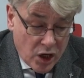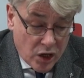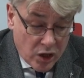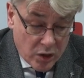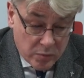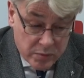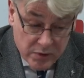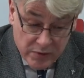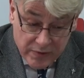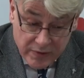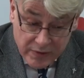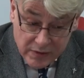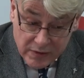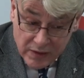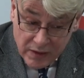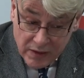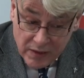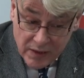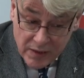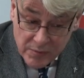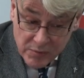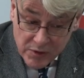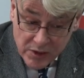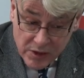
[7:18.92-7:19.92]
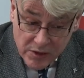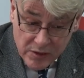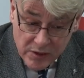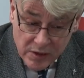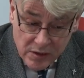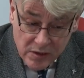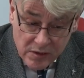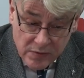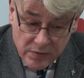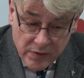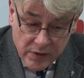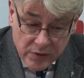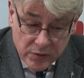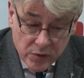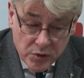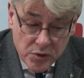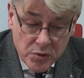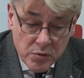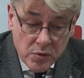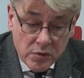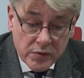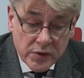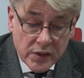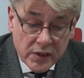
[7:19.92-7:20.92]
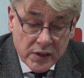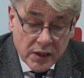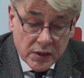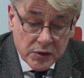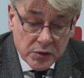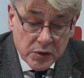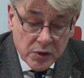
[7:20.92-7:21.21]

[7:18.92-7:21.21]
Obywatelem zaś nazywano człowieka,